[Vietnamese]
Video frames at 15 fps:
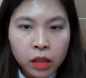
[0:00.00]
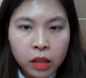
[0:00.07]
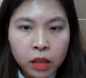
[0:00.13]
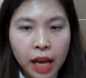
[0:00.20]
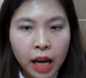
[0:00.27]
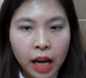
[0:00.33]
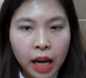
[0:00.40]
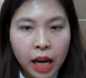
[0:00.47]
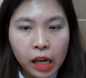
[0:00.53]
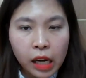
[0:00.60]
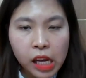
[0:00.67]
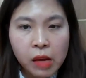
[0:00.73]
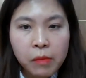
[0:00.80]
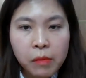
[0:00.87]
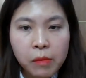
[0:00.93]
tức là
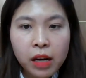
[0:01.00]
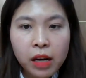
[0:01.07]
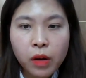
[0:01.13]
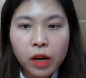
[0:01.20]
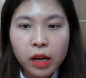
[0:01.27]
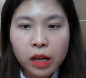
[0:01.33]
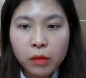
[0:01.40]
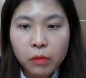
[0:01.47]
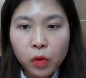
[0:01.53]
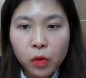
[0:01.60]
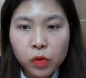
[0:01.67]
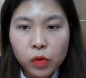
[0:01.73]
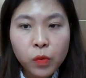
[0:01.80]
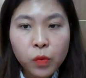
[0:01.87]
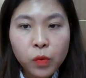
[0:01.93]
khi mà lợi khuẩn được
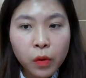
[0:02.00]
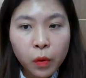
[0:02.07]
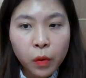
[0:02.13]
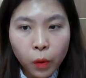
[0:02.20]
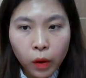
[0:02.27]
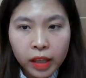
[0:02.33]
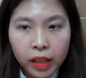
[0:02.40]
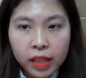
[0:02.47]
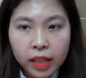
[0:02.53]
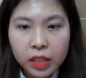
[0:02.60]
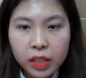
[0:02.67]
bổ sung qua đường uống ấy,